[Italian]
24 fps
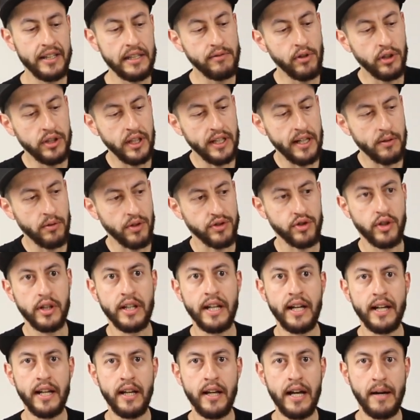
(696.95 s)
devo dire, è uno
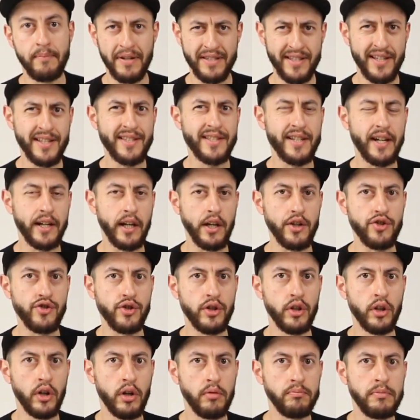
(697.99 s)
schienale abbastanza rigido,